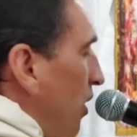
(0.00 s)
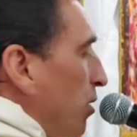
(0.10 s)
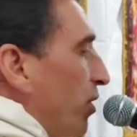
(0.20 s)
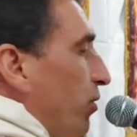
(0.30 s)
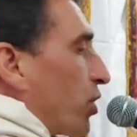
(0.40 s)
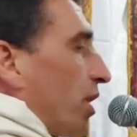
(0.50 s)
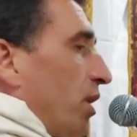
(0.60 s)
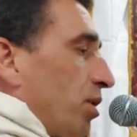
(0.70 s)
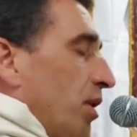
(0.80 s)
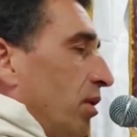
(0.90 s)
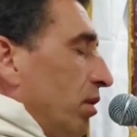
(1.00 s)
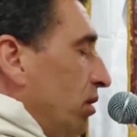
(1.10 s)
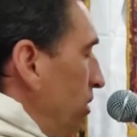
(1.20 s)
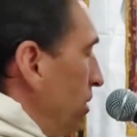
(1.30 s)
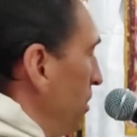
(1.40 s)
повышается,
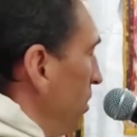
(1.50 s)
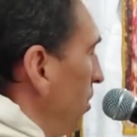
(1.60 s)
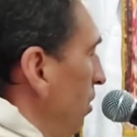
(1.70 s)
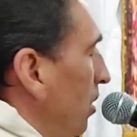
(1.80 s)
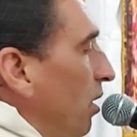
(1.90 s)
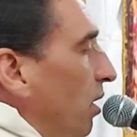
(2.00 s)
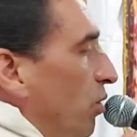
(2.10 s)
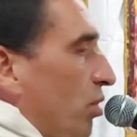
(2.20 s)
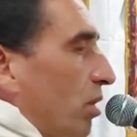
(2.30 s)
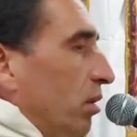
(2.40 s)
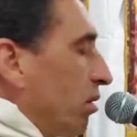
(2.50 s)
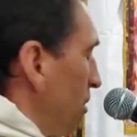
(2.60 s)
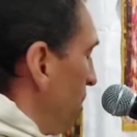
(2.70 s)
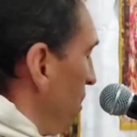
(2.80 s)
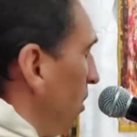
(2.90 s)
как я уже
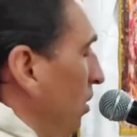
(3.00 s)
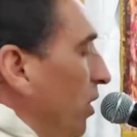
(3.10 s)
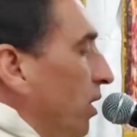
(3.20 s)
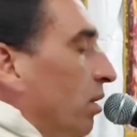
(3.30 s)
говорил.